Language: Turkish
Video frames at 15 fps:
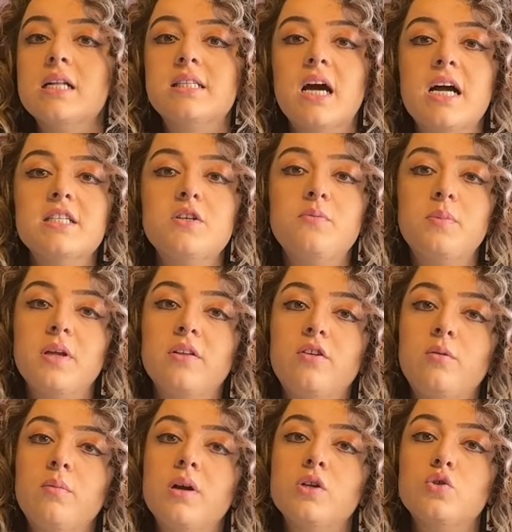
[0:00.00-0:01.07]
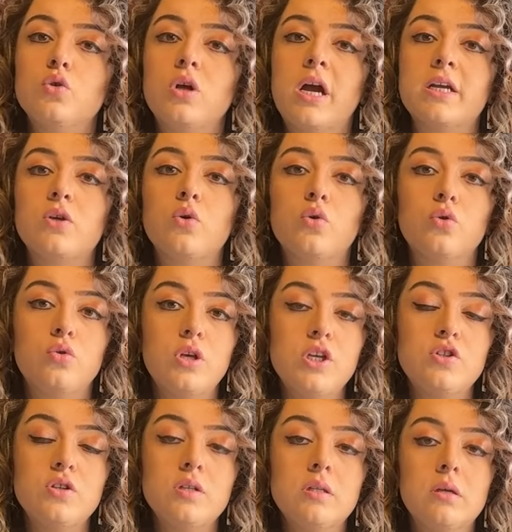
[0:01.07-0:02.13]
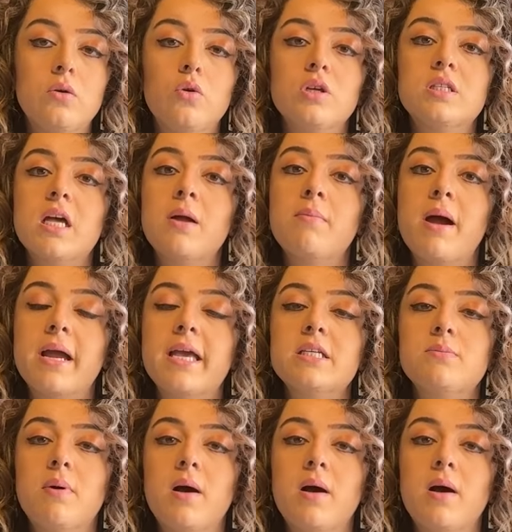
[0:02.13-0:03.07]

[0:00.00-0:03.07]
alternatif bir yatırım aracı olarak görüldüğü için küresel merkez